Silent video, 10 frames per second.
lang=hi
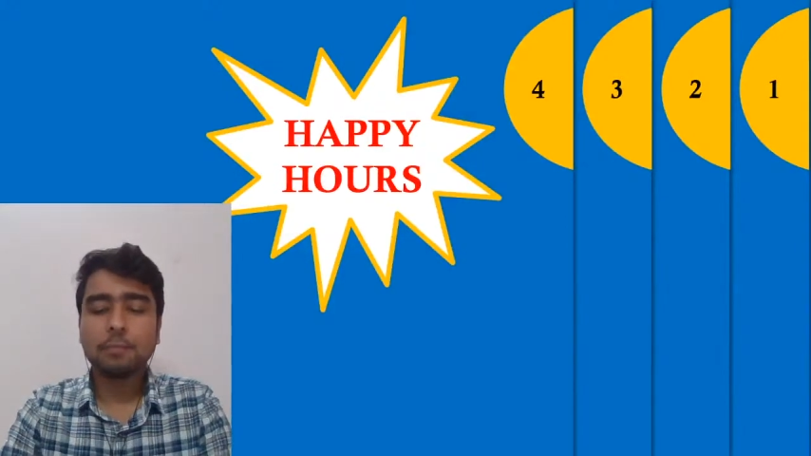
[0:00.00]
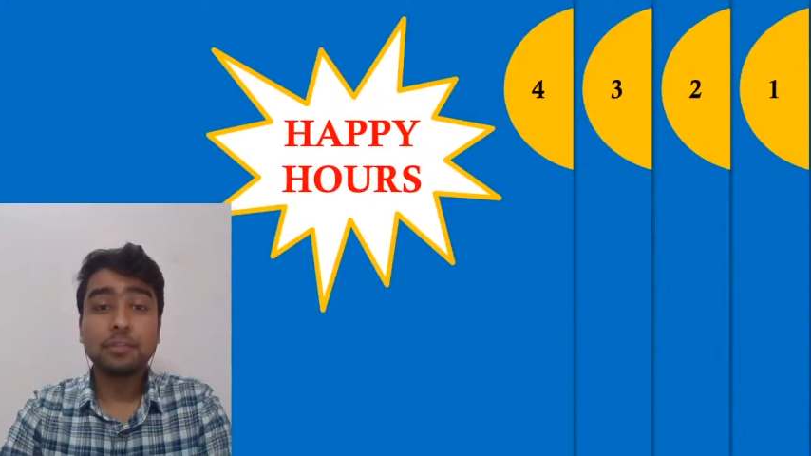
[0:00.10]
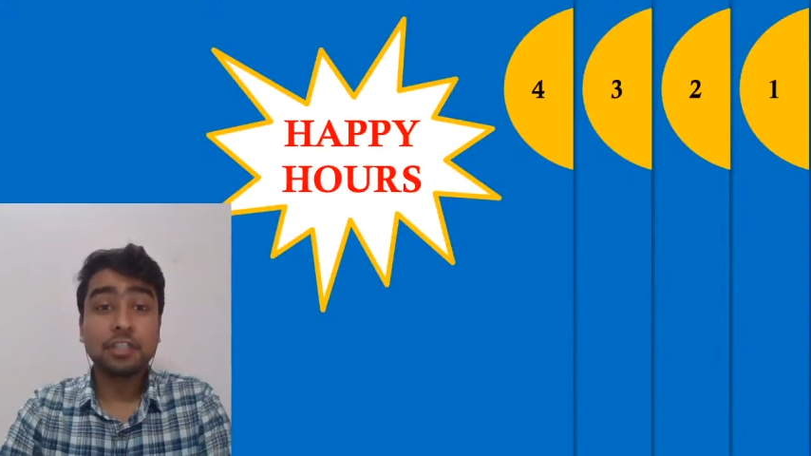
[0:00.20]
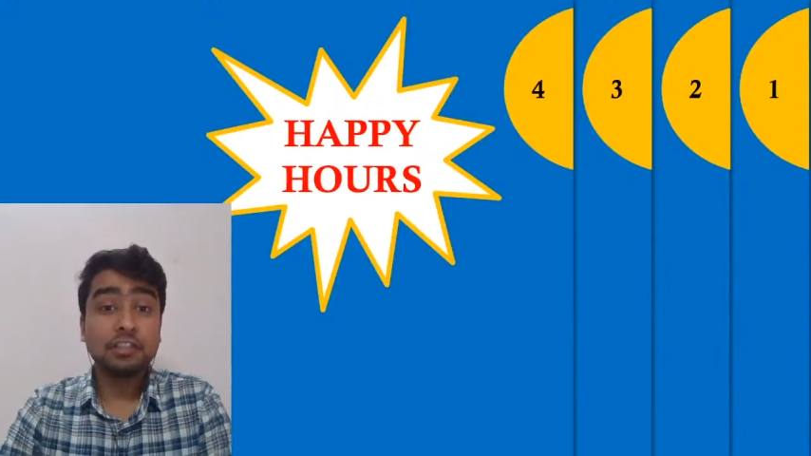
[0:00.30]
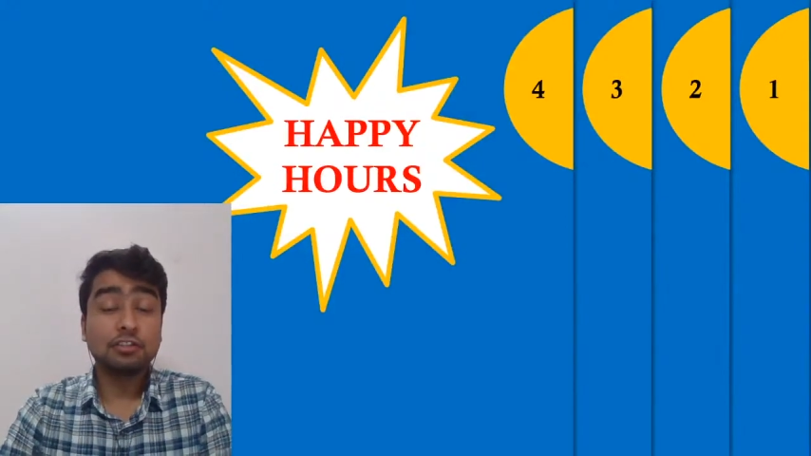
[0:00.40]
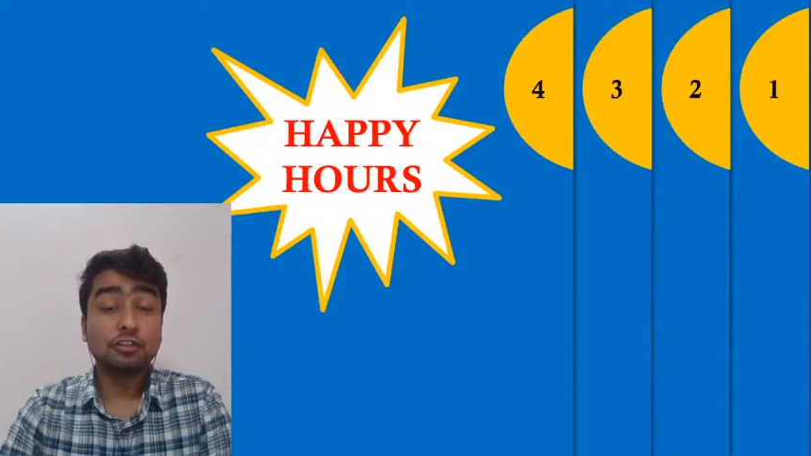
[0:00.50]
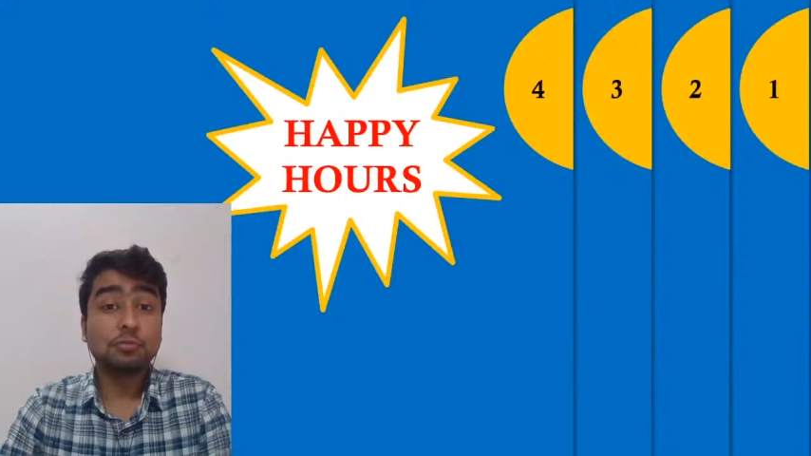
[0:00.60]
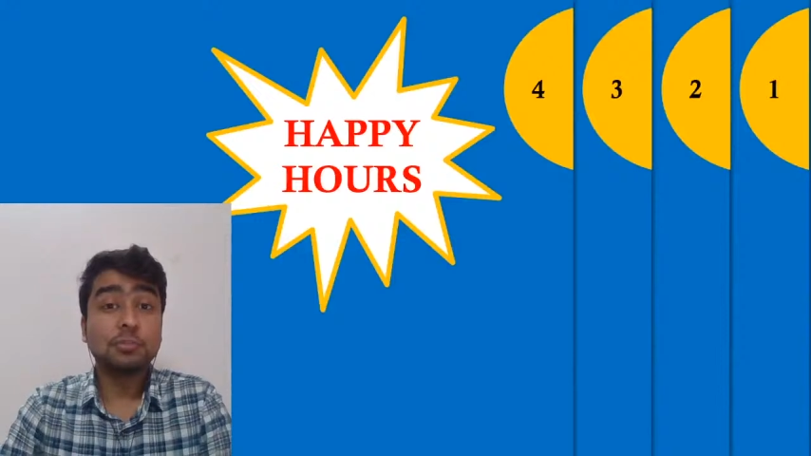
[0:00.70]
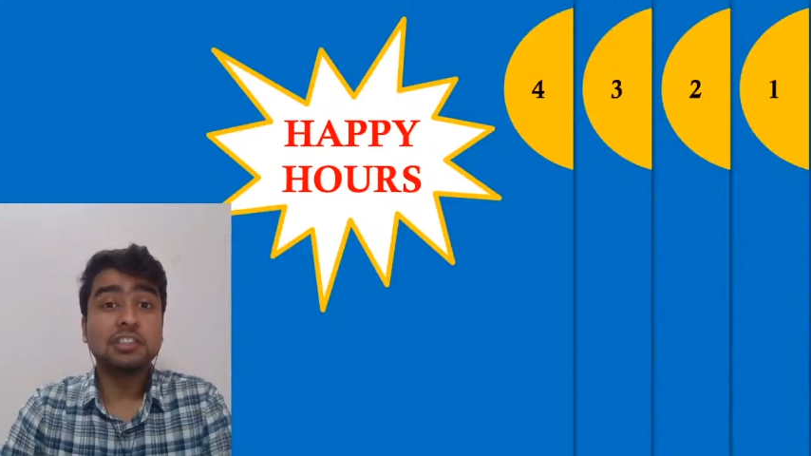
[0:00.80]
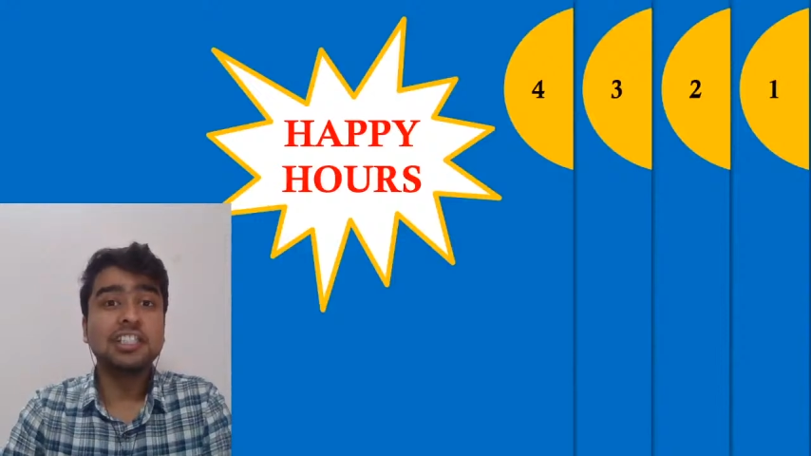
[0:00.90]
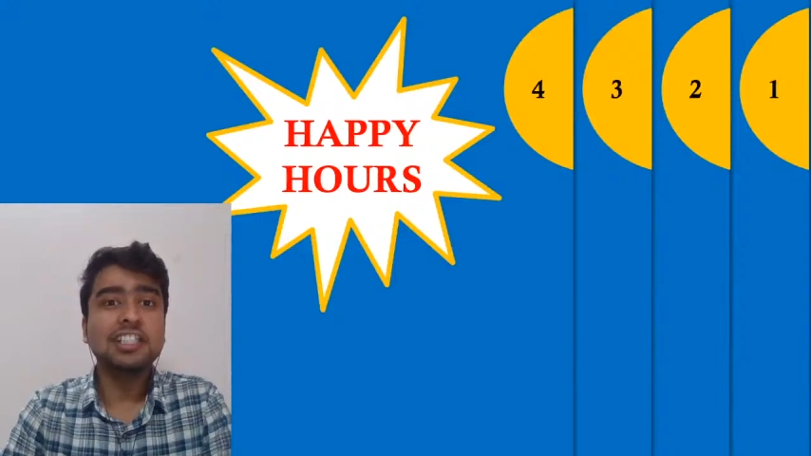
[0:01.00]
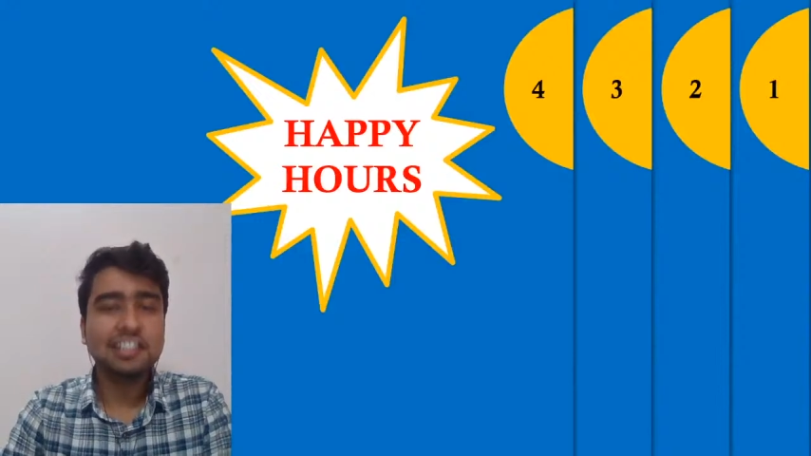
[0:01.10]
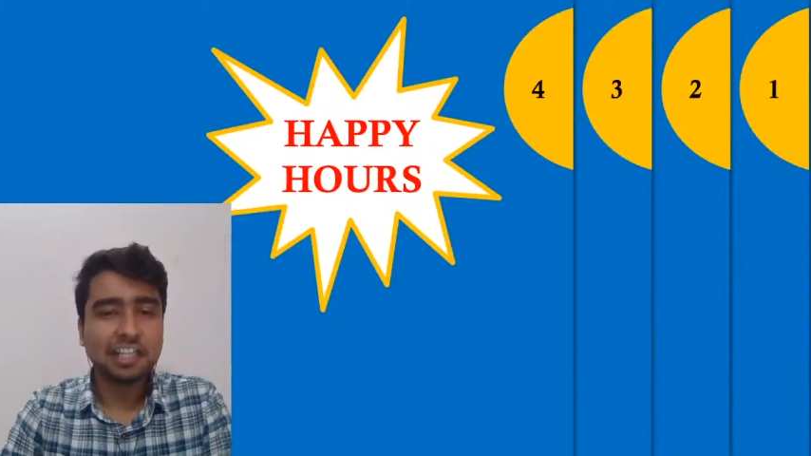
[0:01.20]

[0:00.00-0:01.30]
आपके दुश्मन नहीं